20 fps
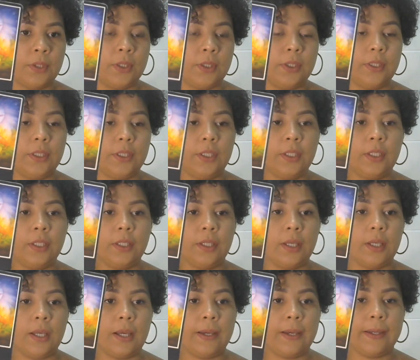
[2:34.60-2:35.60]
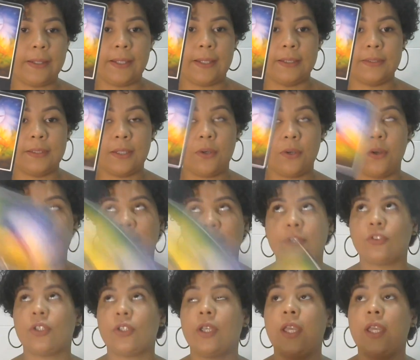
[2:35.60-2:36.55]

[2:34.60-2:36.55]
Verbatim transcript: e a carta da coragem.